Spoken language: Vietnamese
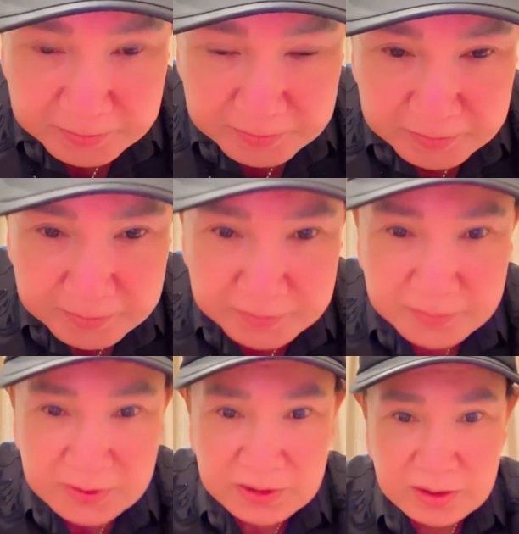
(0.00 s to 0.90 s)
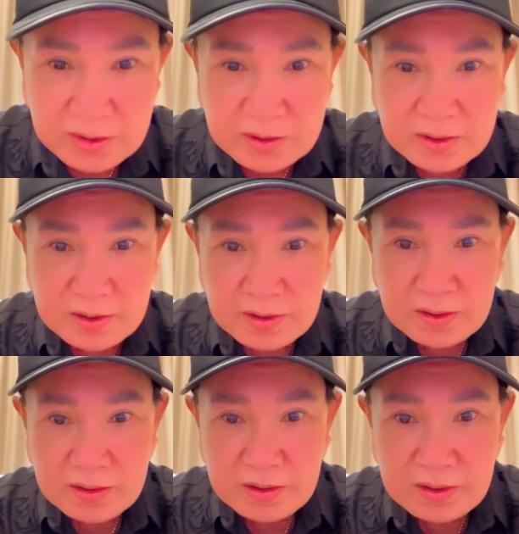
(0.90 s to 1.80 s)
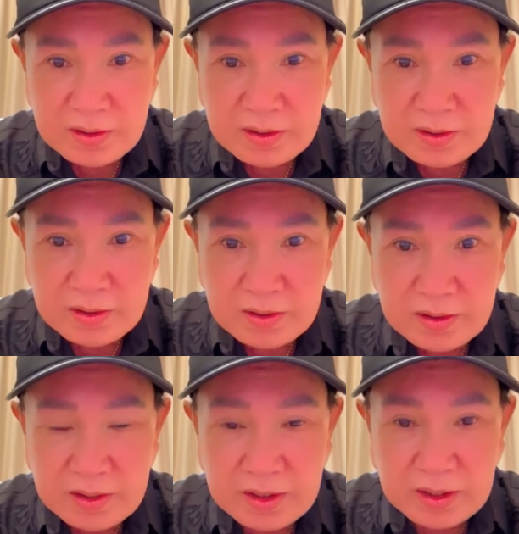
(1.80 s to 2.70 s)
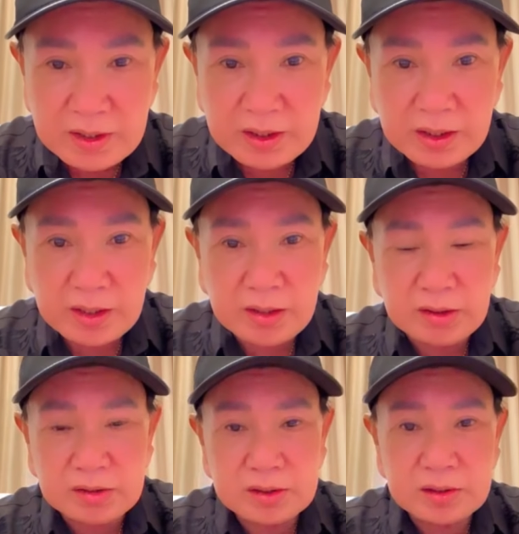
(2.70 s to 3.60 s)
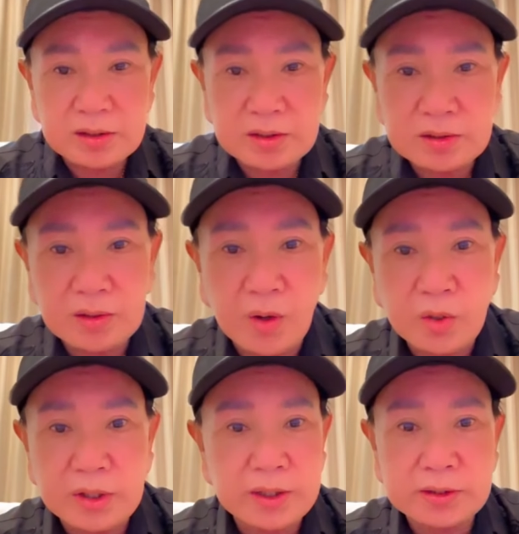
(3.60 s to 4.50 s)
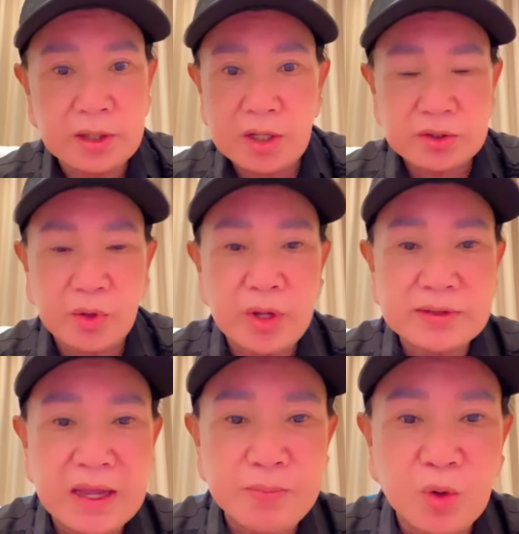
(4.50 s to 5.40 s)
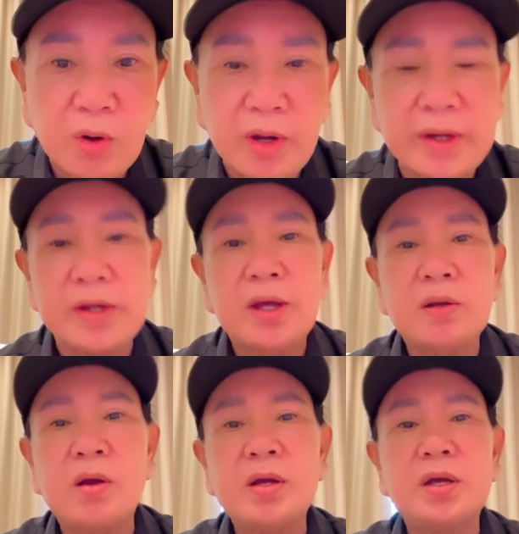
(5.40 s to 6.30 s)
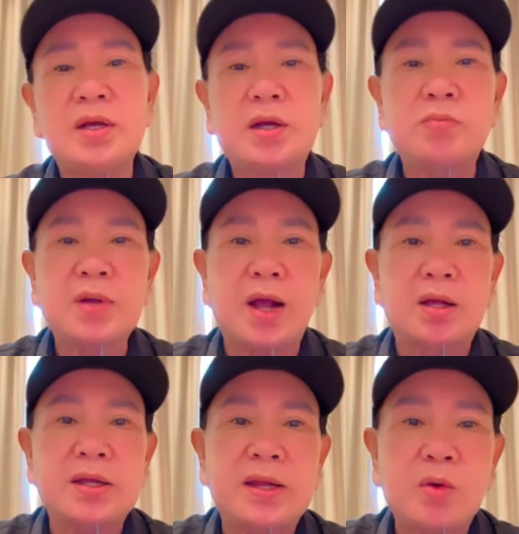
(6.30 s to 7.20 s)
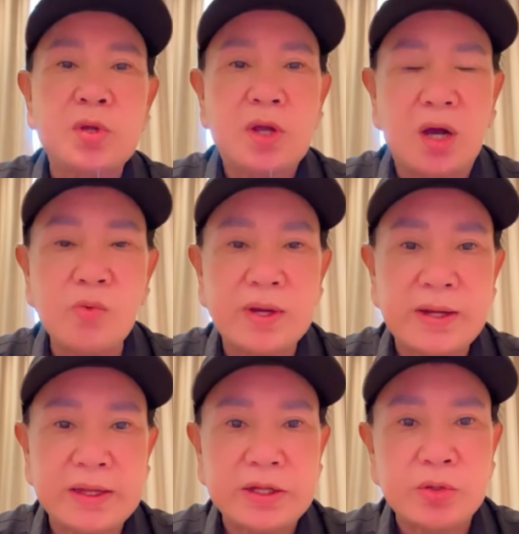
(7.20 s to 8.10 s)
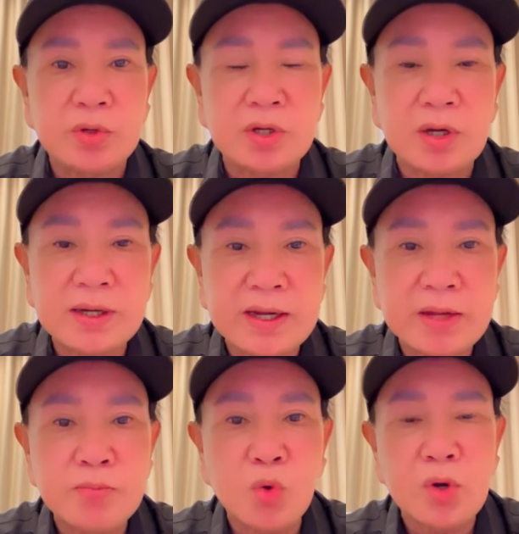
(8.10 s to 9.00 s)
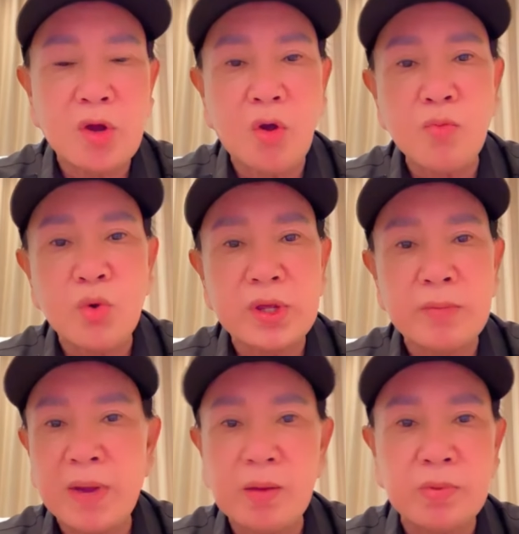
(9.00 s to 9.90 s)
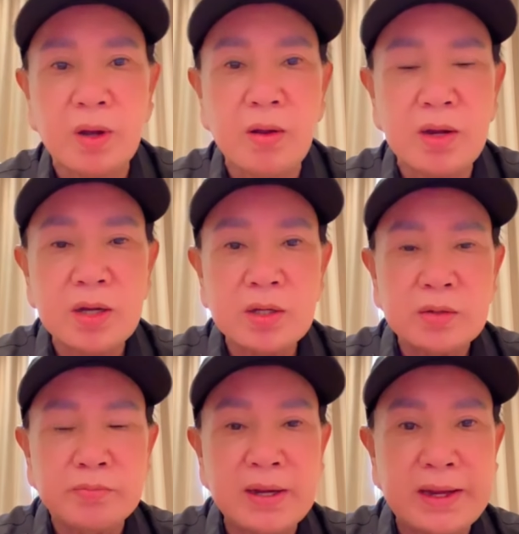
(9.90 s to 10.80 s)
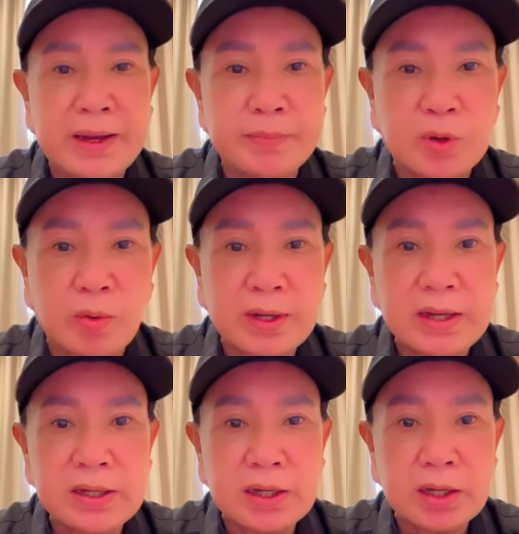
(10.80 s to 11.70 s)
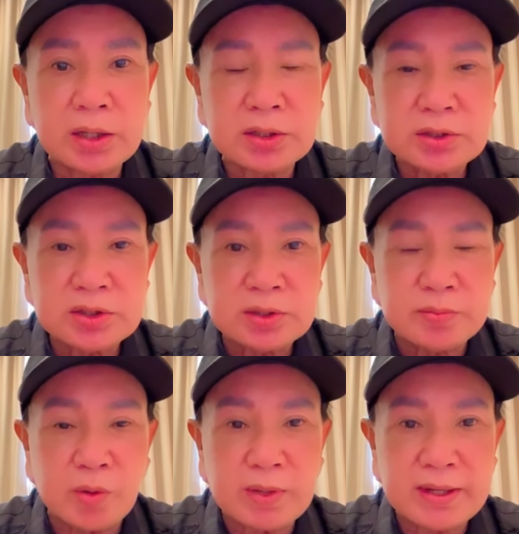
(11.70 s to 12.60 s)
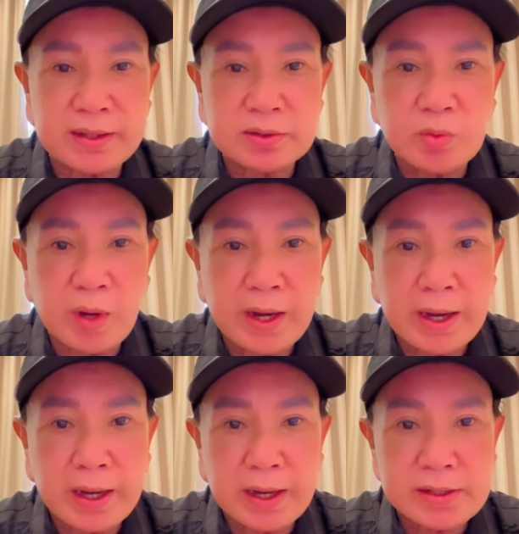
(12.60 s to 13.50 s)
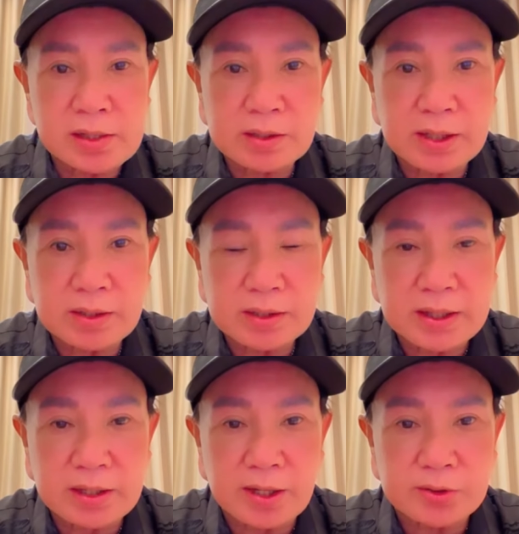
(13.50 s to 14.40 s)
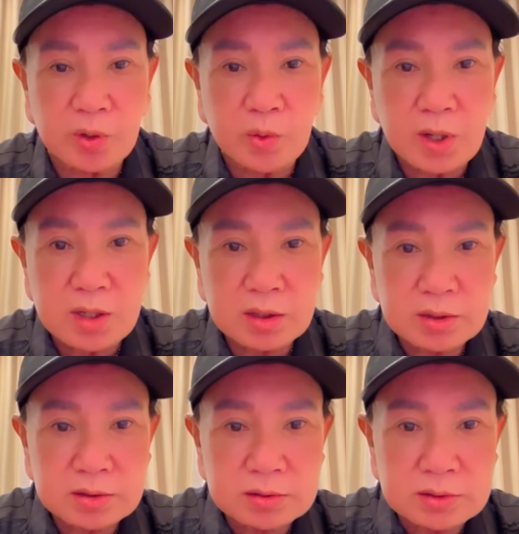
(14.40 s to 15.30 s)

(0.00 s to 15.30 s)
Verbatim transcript: à, thì cũng cô một mình cũng gì tốt à, cô thì tùy tâm cô ơi con ơi không cần gì đâu ở ngoài này thì nhiều người ra đây mua nón mua gì mà không có mới làm một cái à, một cái lẳng qua như cái cái cờ tổ quốc